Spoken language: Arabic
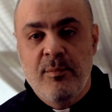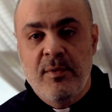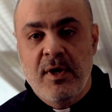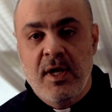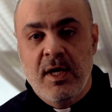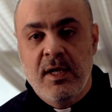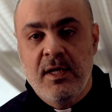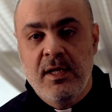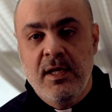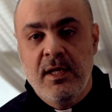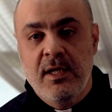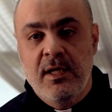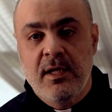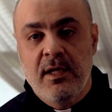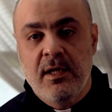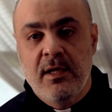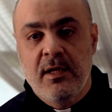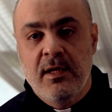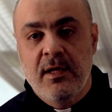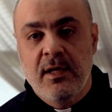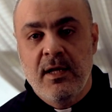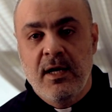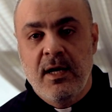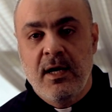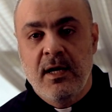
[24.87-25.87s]
رح
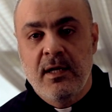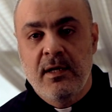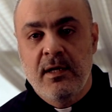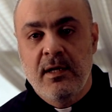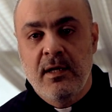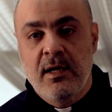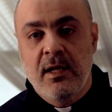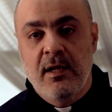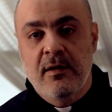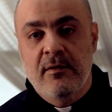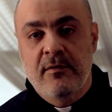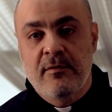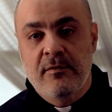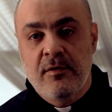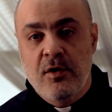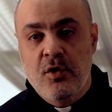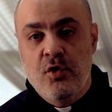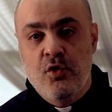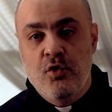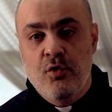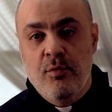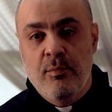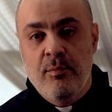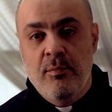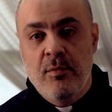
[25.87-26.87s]
نحكي عن
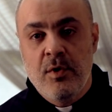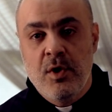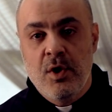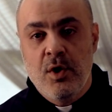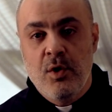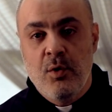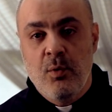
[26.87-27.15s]
الصوم